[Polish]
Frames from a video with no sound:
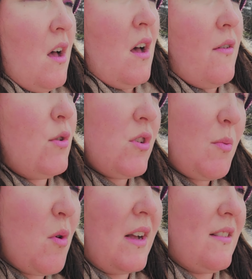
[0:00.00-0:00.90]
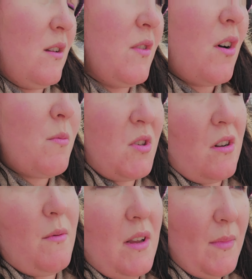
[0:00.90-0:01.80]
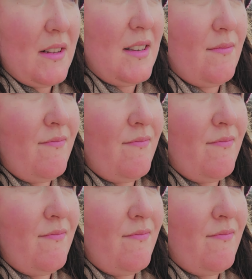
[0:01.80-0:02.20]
w różnych półkach cenowych o zmieszanym klimacie.